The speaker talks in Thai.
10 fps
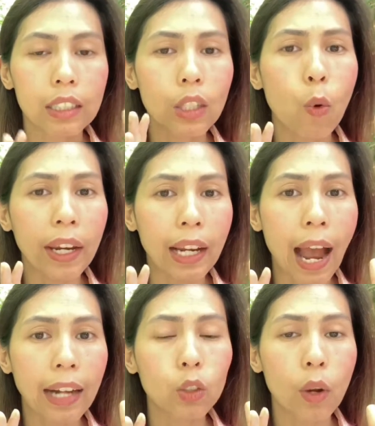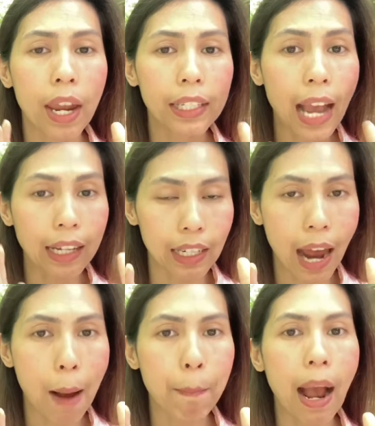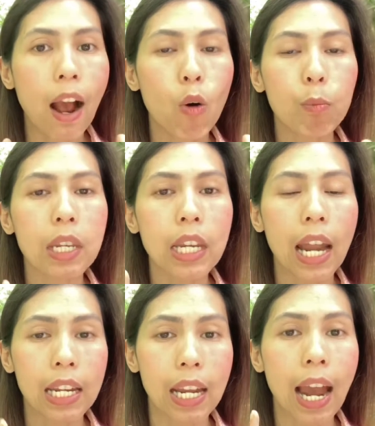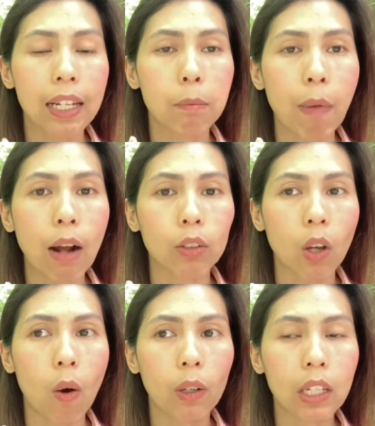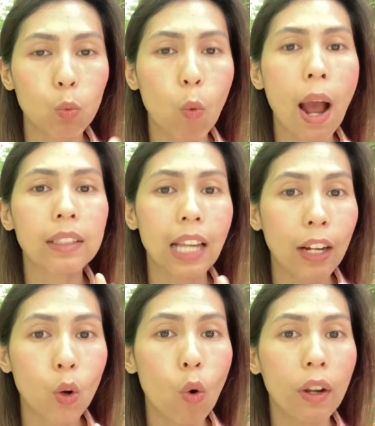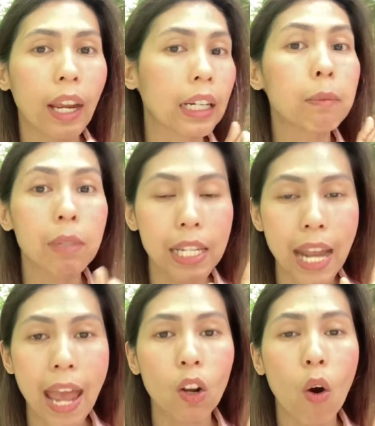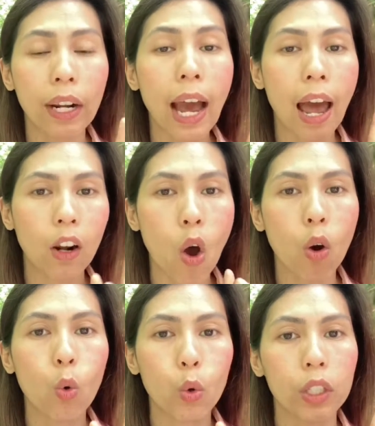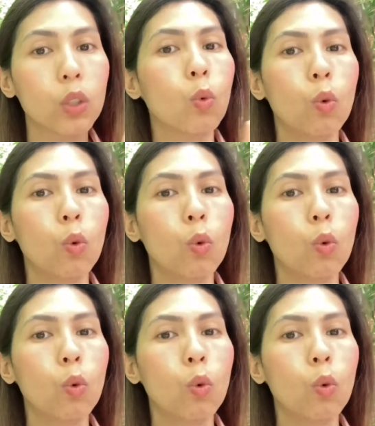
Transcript: หน่วยงานที่ตัวเองอยากจะทำอ่ะเขามีอันนี้ให้หรือเปล่าต่อคิดว่า Shadow เนี่ยคือมีแน่นอนนะคะลองคุยดู